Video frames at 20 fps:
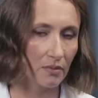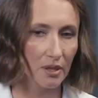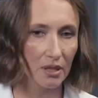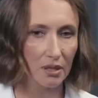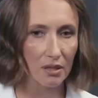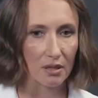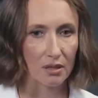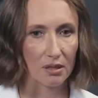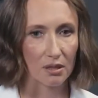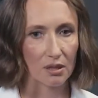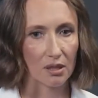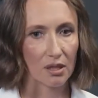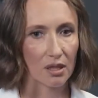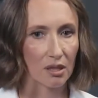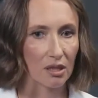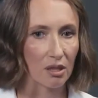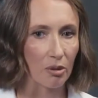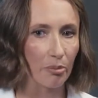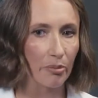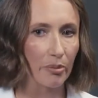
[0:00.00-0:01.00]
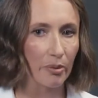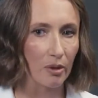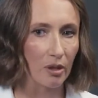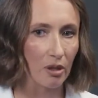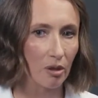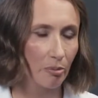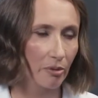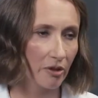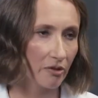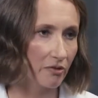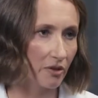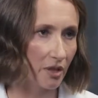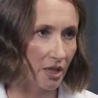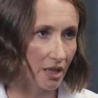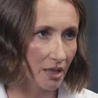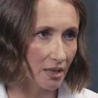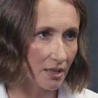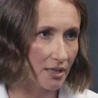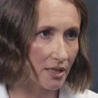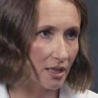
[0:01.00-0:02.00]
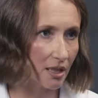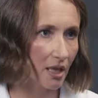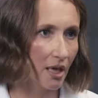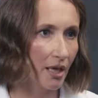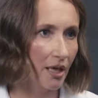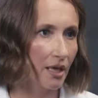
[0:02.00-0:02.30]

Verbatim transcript: без э, каких-то э, преференций,